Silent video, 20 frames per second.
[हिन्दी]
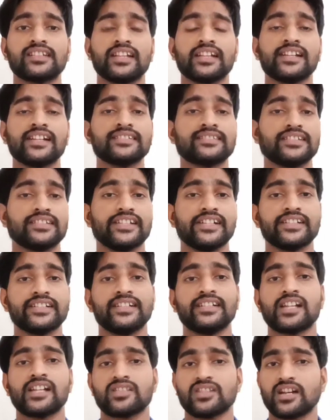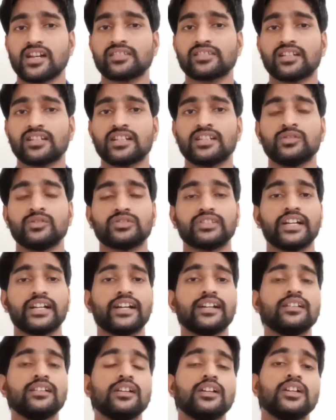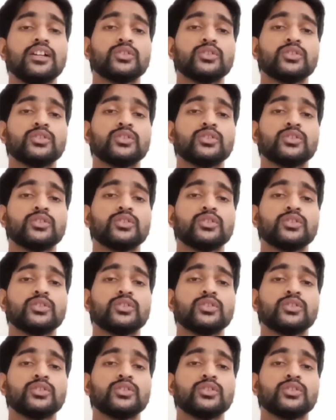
करेंगे इसे डेढ़ घंटा चार्ज करना होता है